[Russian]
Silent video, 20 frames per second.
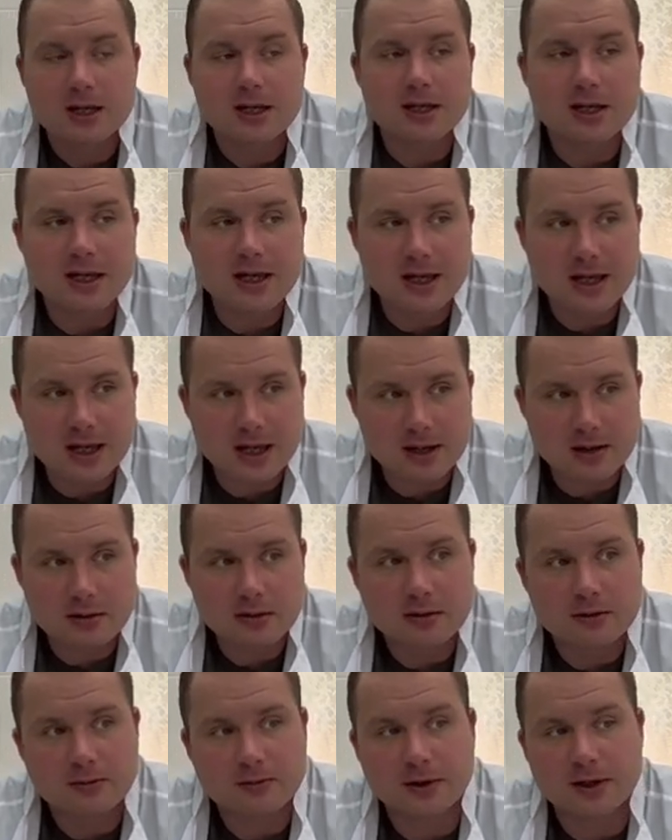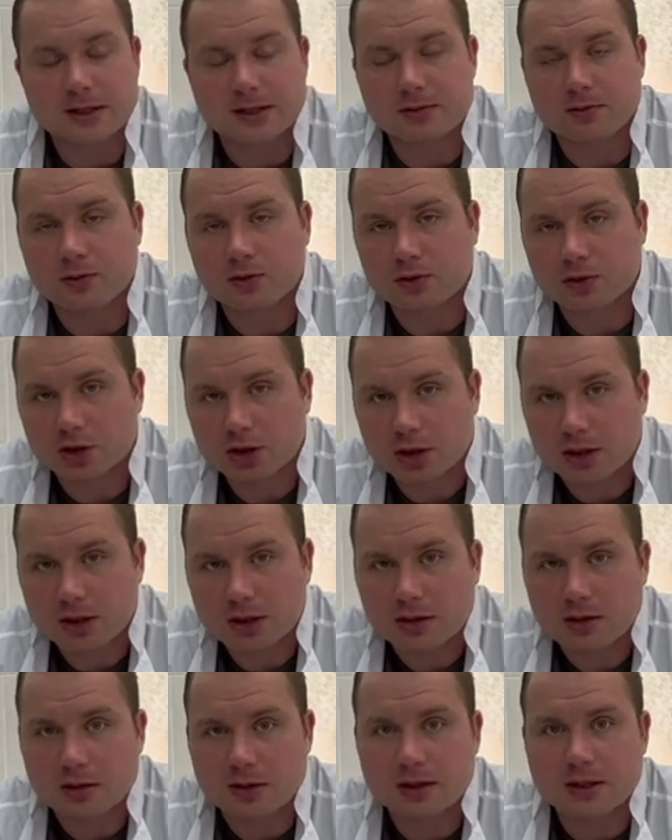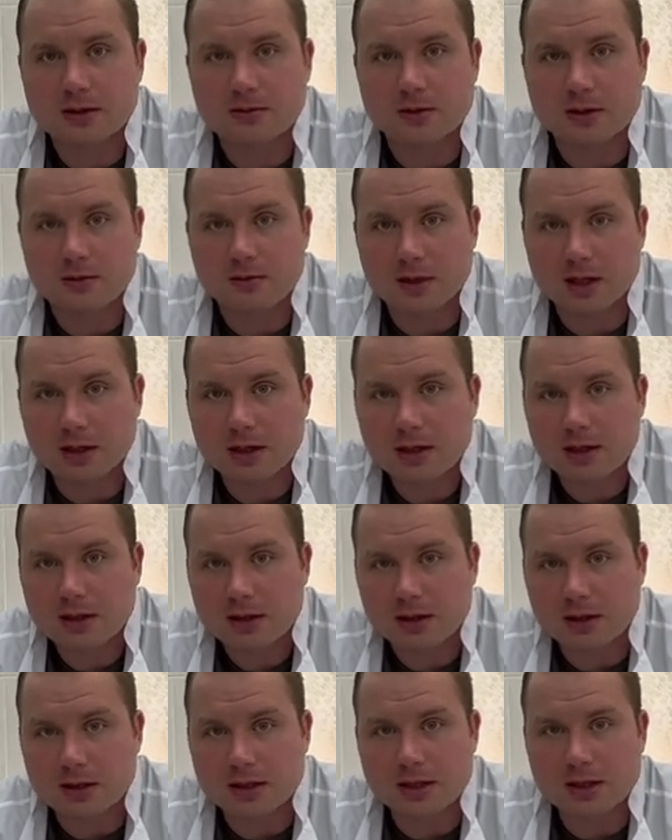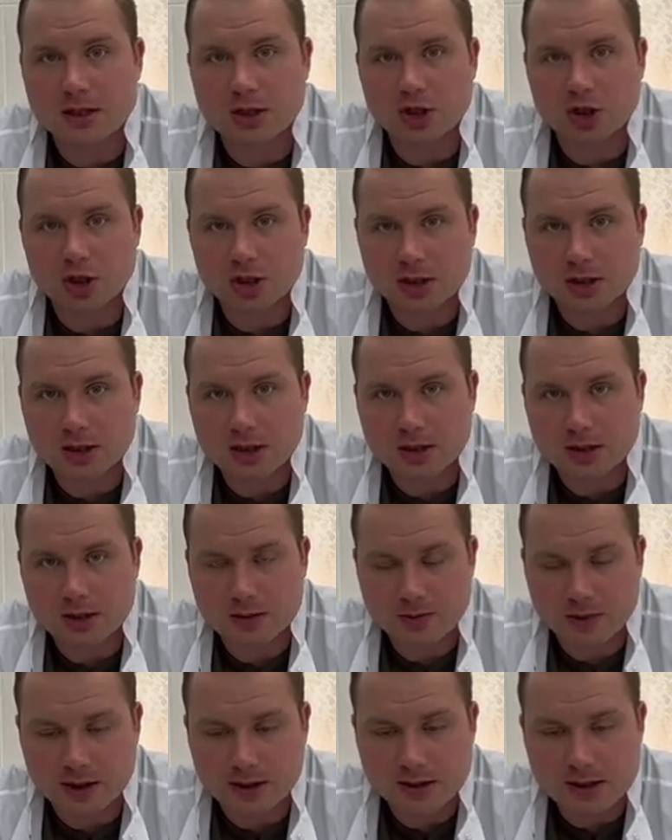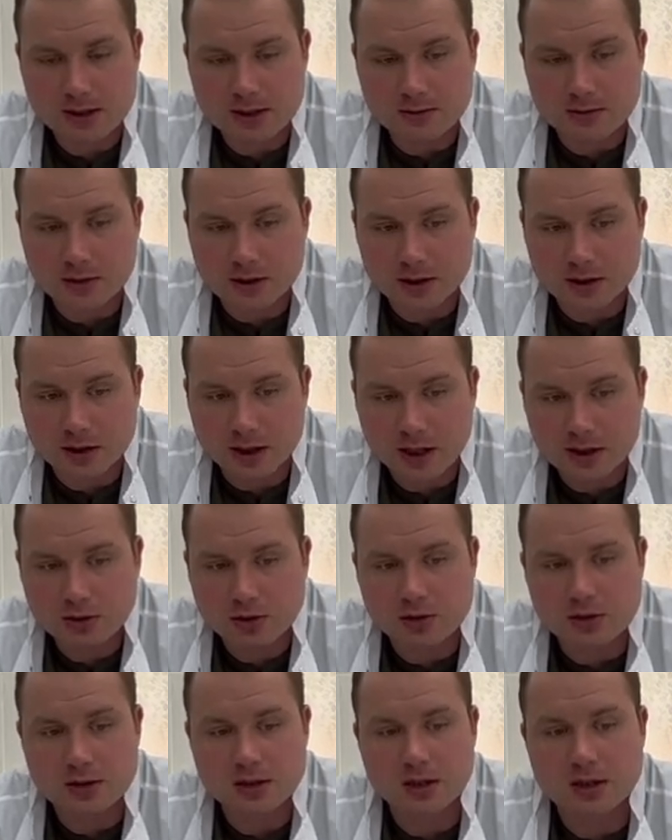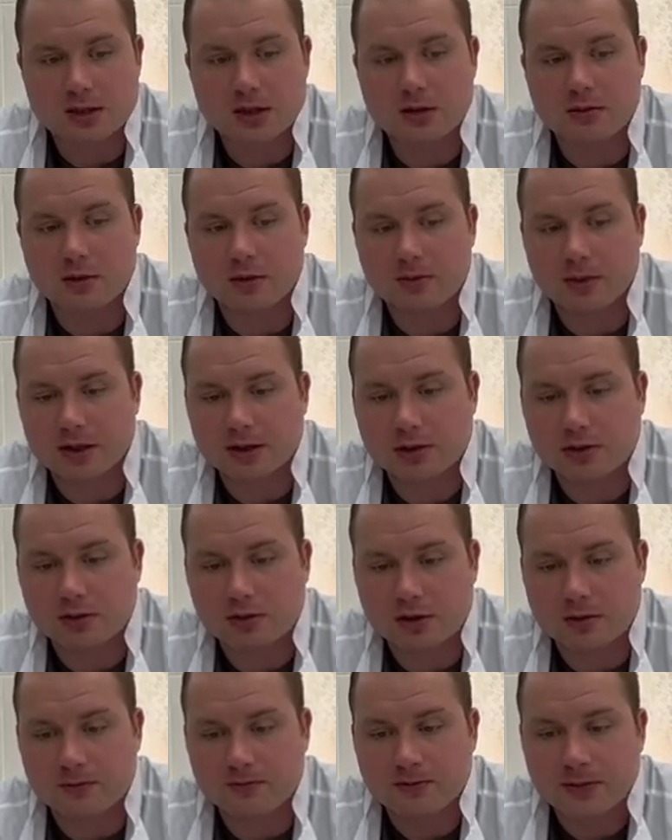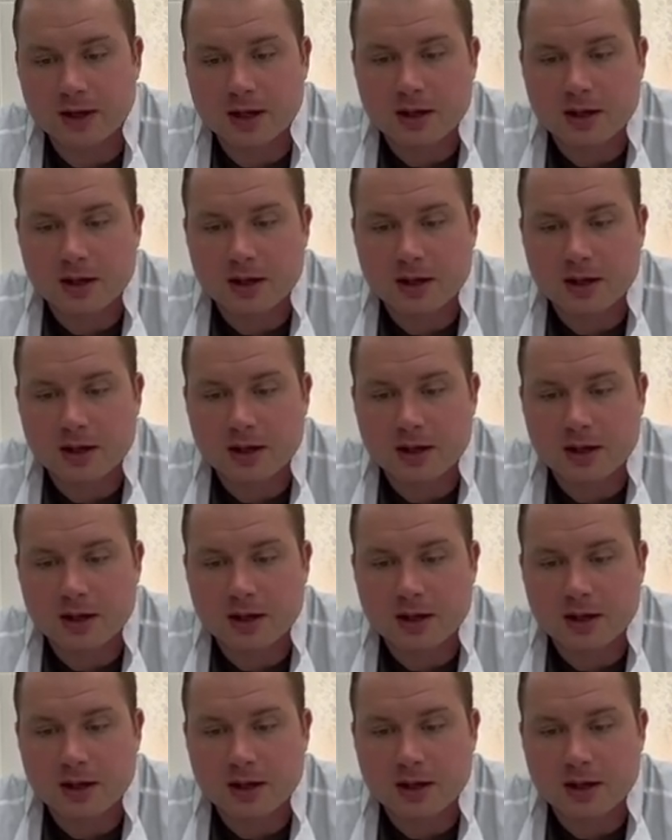невозможны современные достижения спортивные. Да? То есть если мы посудим